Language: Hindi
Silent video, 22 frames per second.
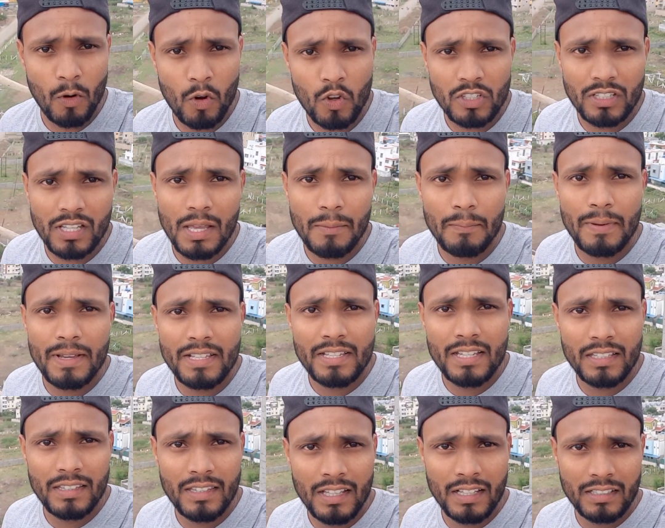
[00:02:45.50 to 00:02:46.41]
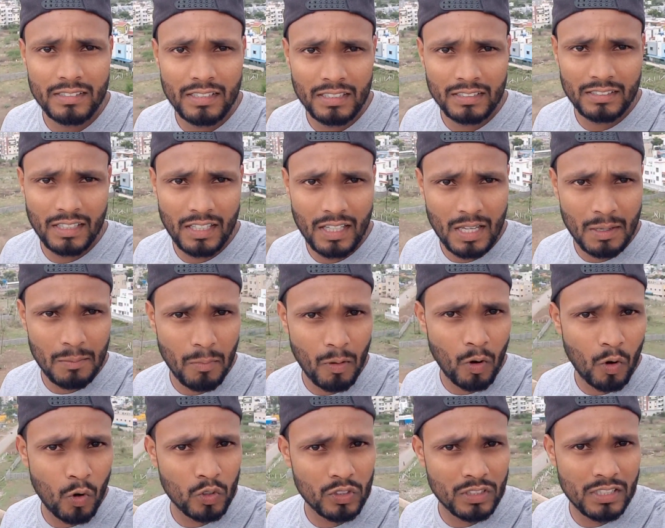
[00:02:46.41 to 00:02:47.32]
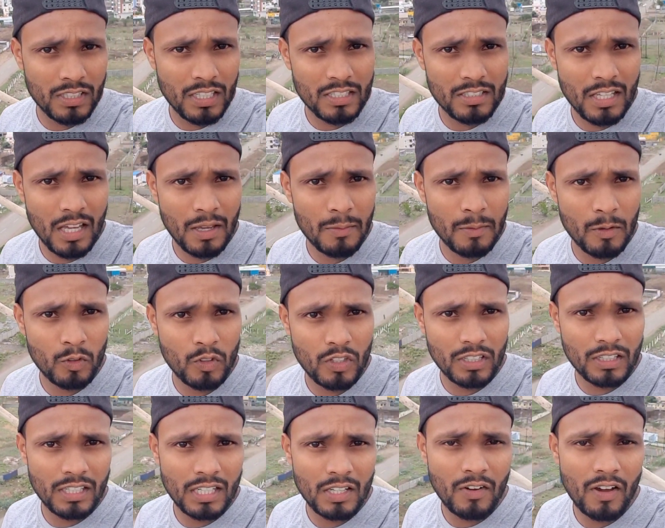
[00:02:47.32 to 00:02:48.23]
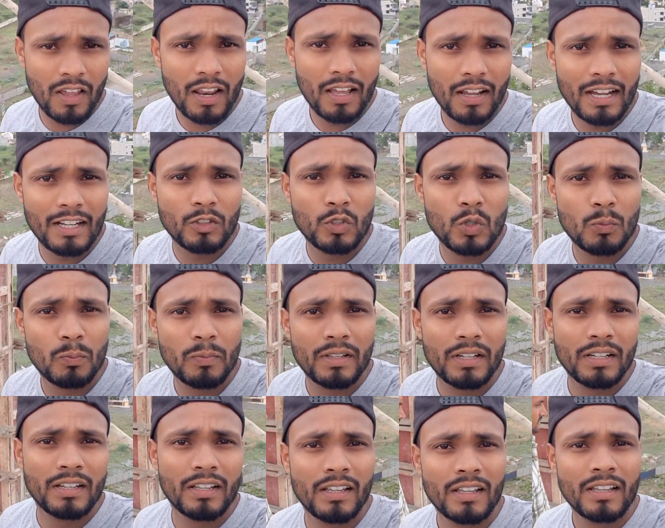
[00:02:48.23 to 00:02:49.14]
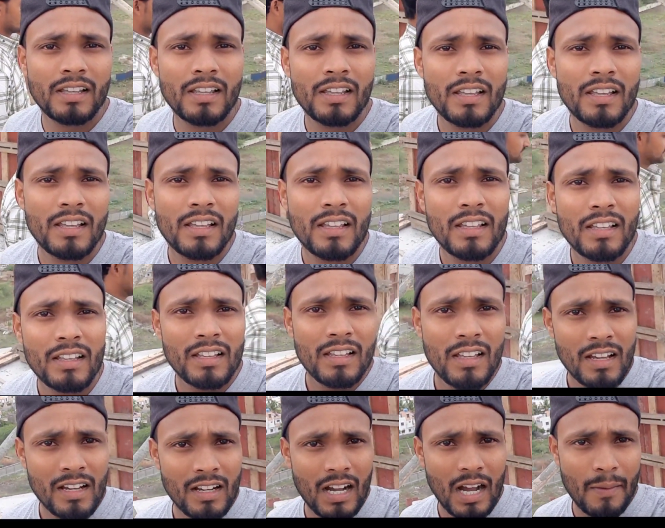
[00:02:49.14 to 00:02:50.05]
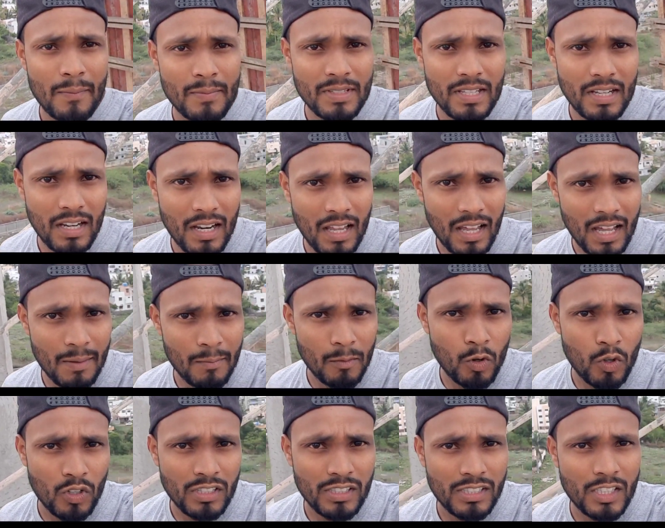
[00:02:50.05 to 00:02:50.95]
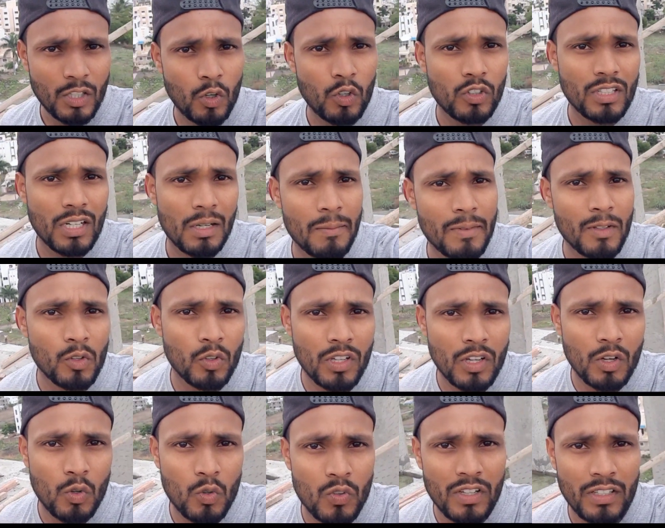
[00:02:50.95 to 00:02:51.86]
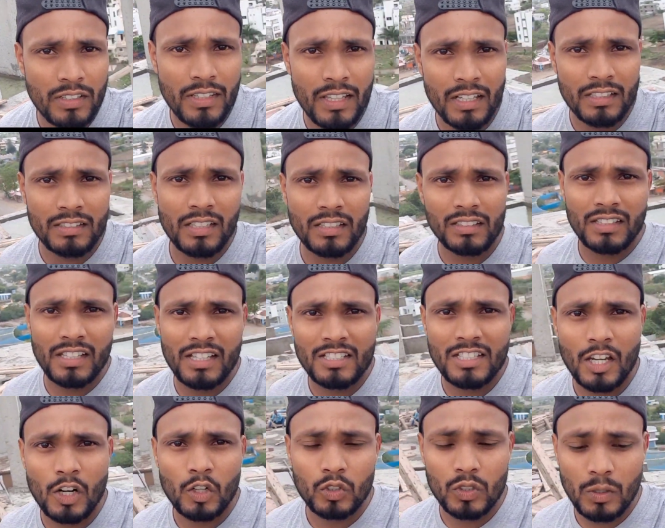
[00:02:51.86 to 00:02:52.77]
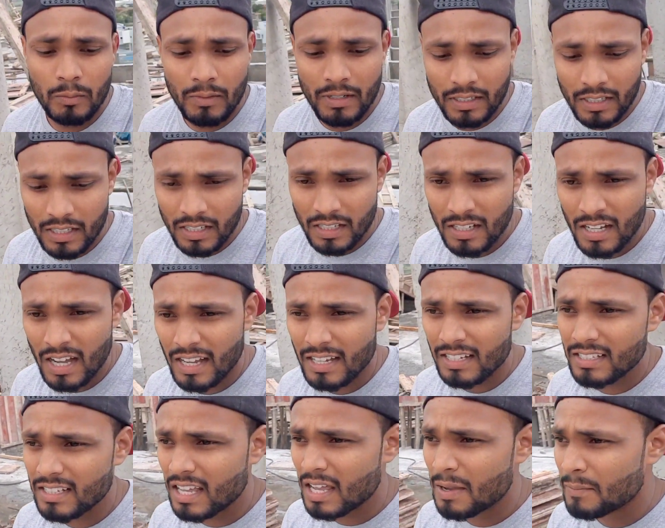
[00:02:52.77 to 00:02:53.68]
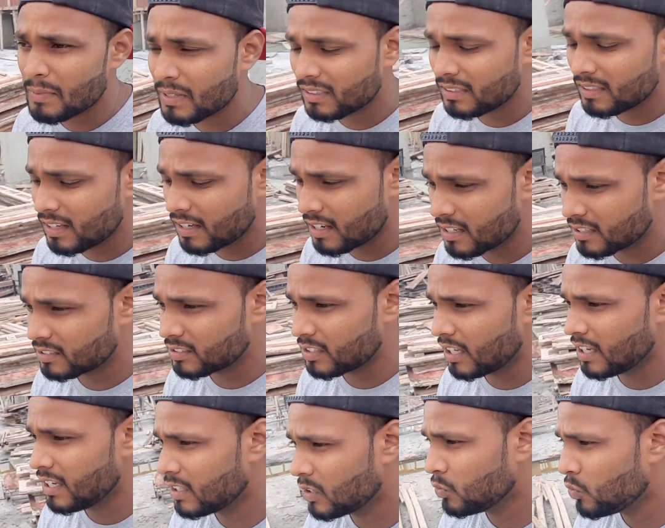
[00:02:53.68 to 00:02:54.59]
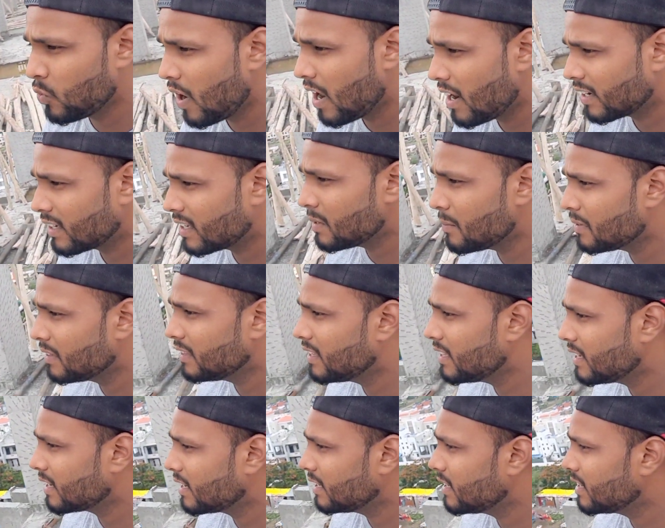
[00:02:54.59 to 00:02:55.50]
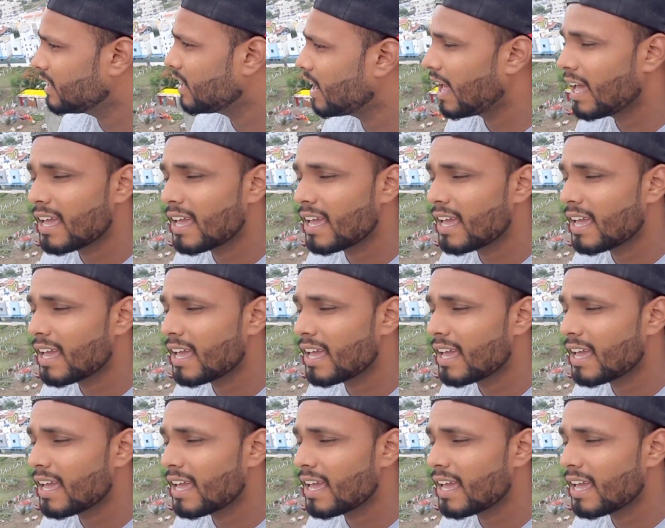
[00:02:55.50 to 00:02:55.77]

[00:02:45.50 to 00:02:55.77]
में पहुंच गए पीछे देख सकते हैं बहुत ही अच्छा व्यू दिखने वाला गाइज ऊपर ये काम चल रहा है हम लोग इसी होटल में रुके हुए हैं देख सकते हैं चारों तरफ लेकिन गाइज अहमदनगर शहर वाकई में देखने